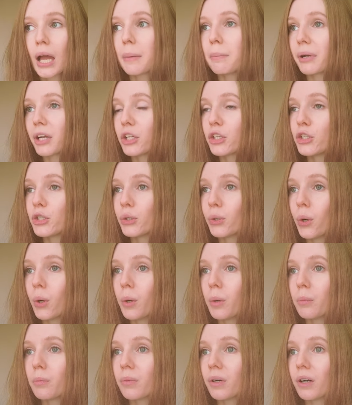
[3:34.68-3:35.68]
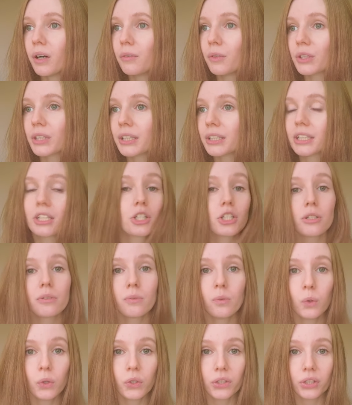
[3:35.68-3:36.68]
Причем вот эти
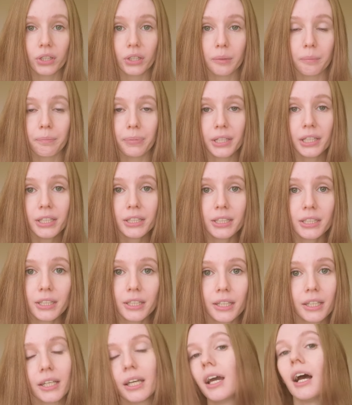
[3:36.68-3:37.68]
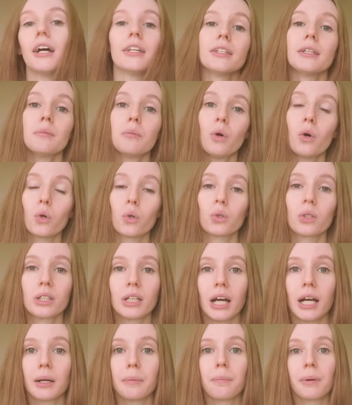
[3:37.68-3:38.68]
животные признаки, они могут
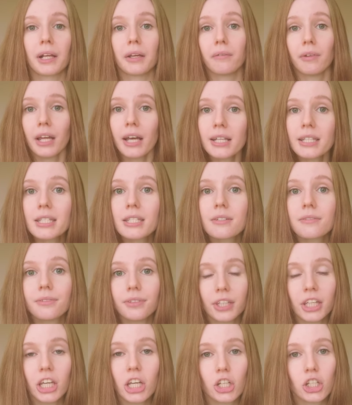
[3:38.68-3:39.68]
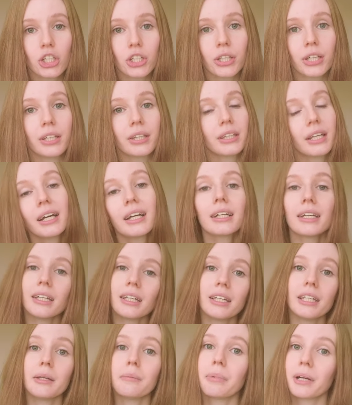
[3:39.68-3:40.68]
как проявляться внешне, так
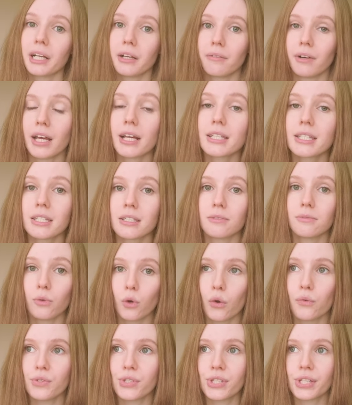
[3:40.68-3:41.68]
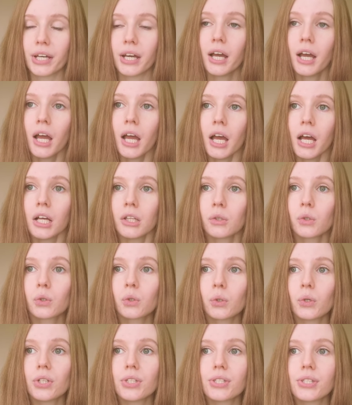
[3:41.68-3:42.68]
и не проявляться вовсе. Ну,
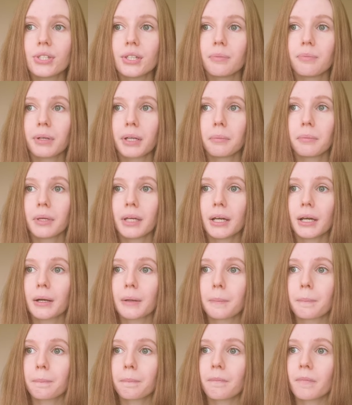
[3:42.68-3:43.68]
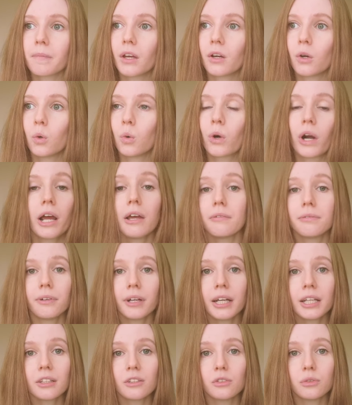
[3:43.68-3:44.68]
то есть, например, у
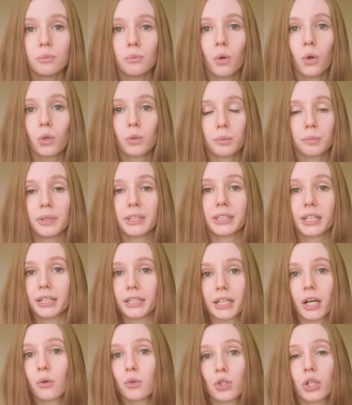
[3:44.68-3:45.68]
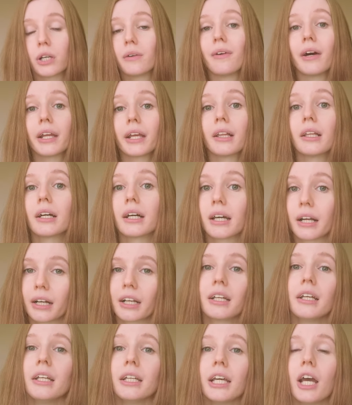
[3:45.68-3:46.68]
райвенов могут быть, как я уже говорила,
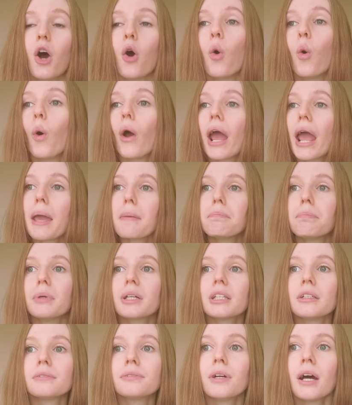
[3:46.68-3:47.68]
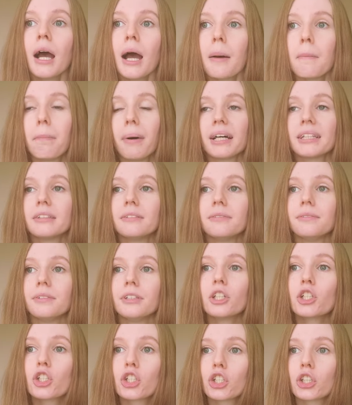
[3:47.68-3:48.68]
крылья, у эйпманов
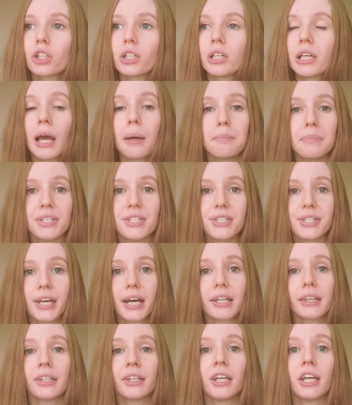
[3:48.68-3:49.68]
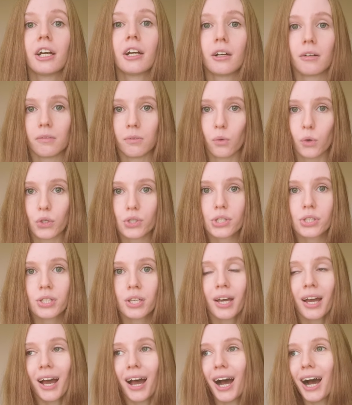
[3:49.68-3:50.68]
подвижный обезьянний хвост,
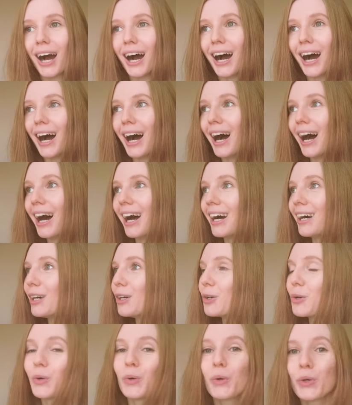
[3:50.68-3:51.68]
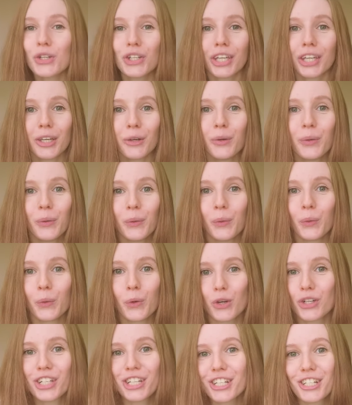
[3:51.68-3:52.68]
а, ушки у
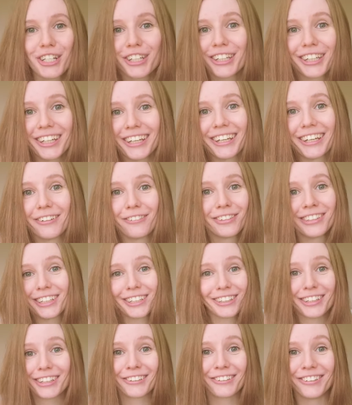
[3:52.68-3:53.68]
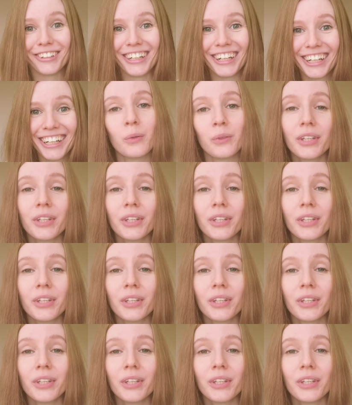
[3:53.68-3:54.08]
кошки жены, все такое.